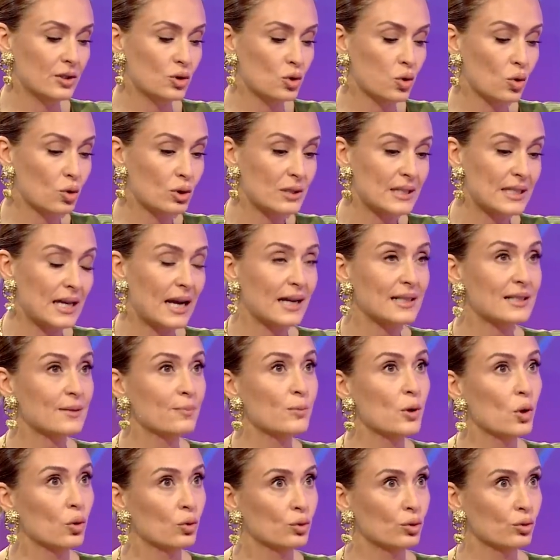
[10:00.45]
Çok sert
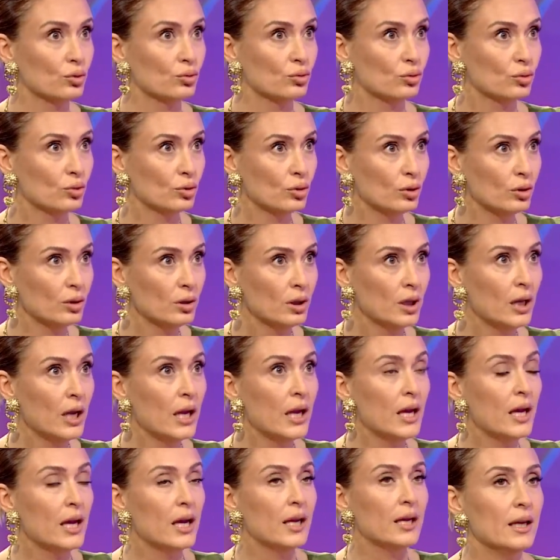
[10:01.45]
bir oyundu.
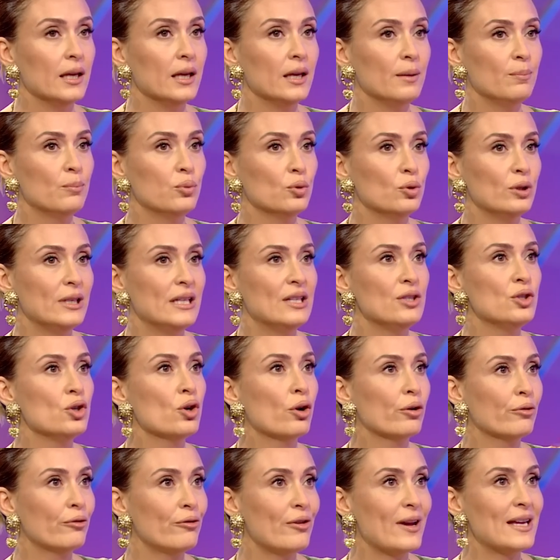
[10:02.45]
Evet. E, bu in
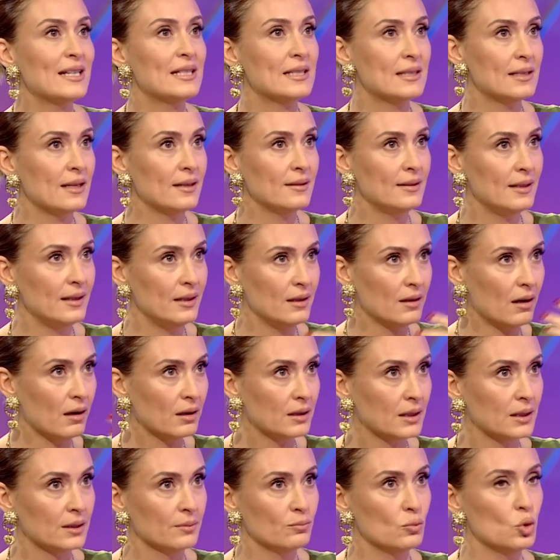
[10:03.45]
your face dediğin
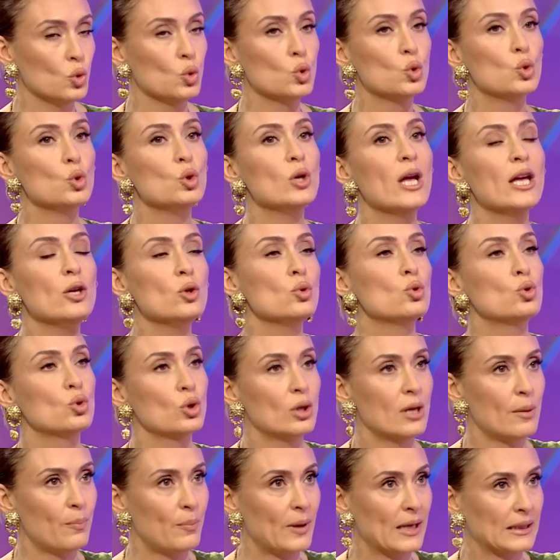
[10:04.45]
akım yüzüne
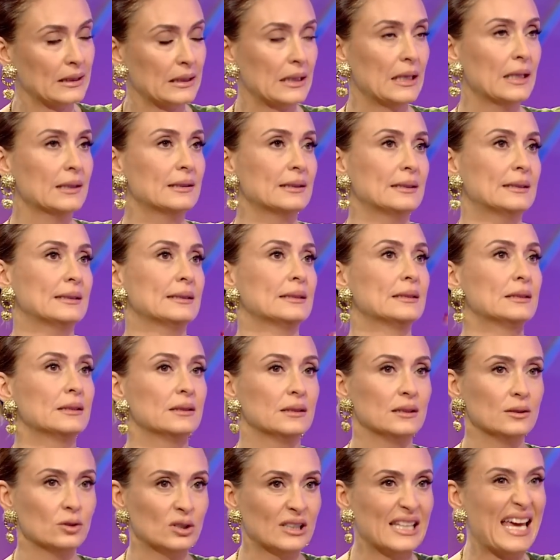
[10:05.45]
yüzüne patlattığın
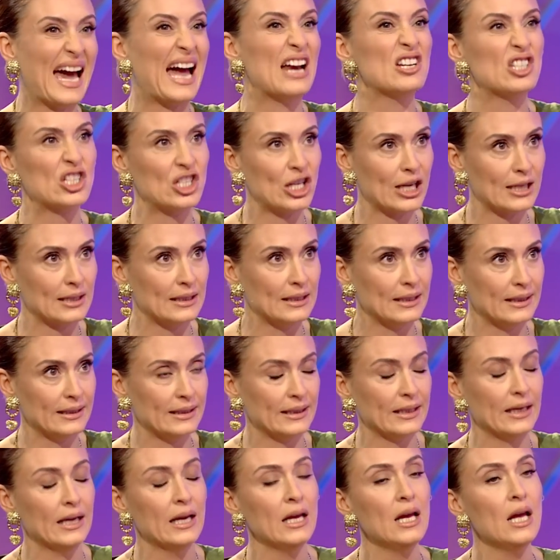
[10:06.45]

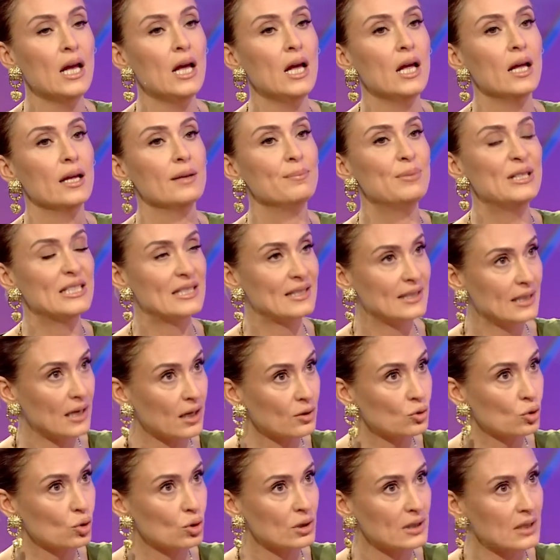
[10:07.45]
gerçekleri bir
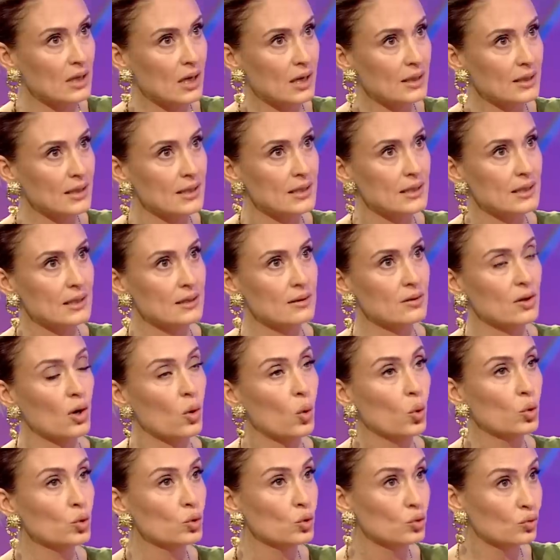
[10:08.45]
tiyatro sahnesinde
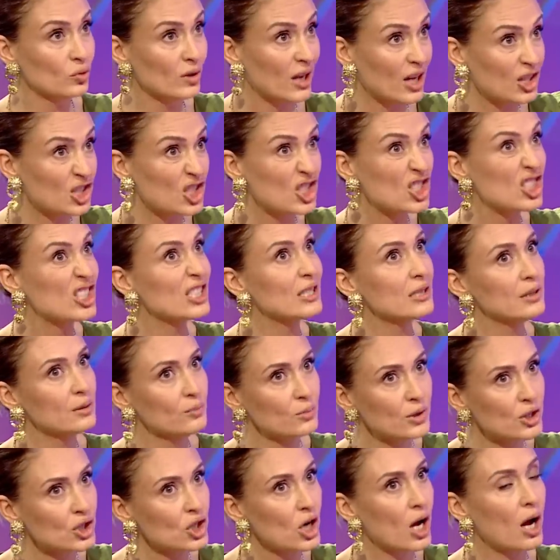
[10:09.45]

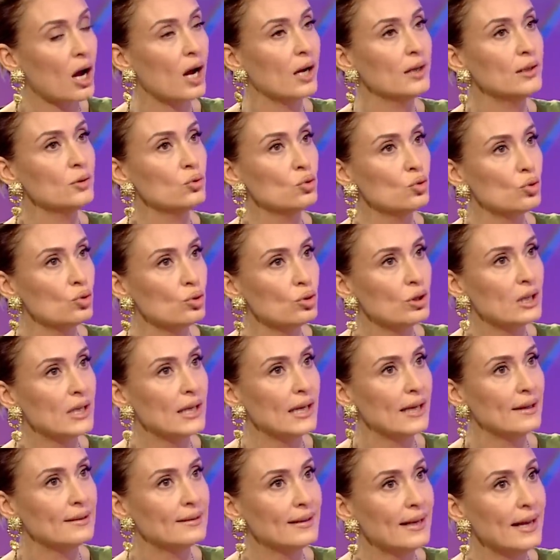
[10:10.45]
oyunlaştırılmış hali
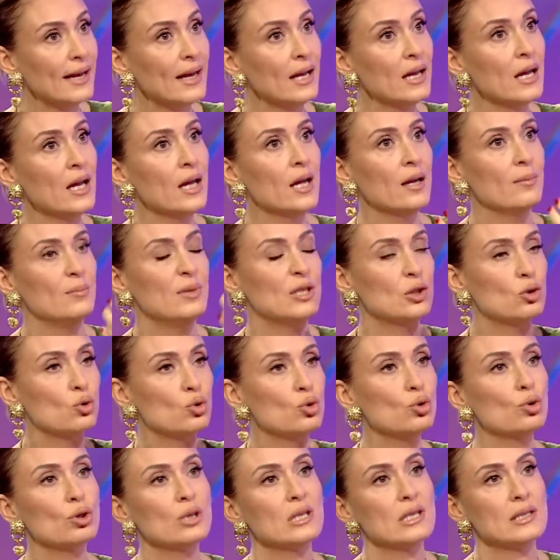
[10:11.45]
Türkiye'de bir
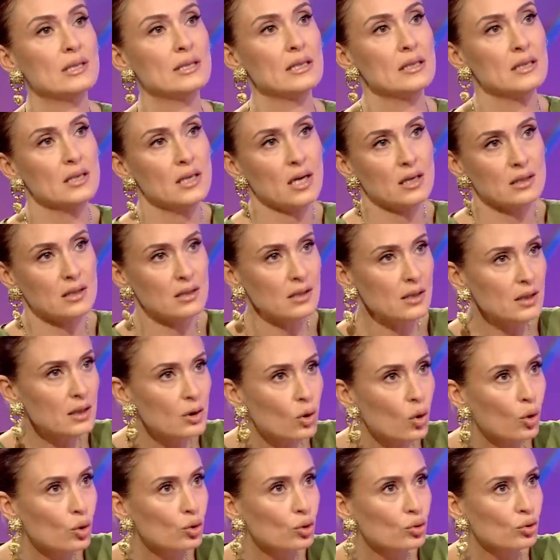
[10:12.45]
Türk yazarın yazdığı
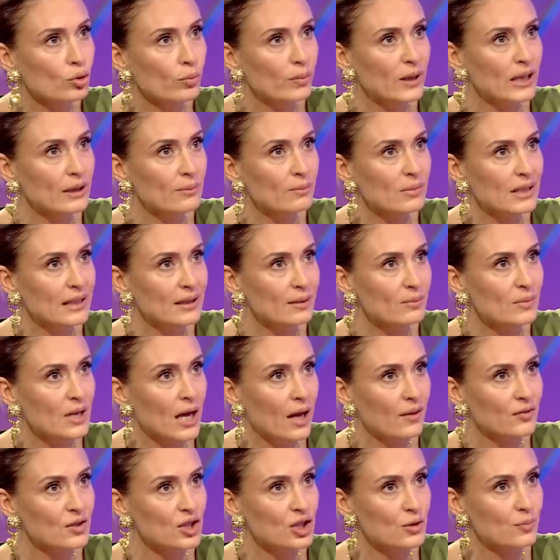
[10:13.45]
ilk oyundu benim bildiğim
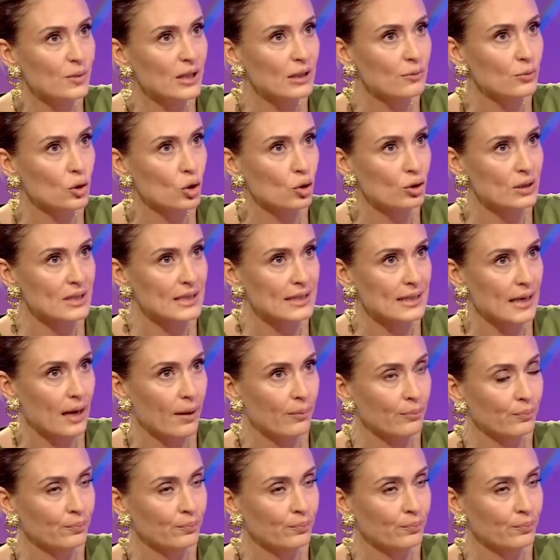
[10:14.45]
yanlış bilmiyor bilmiyorsam.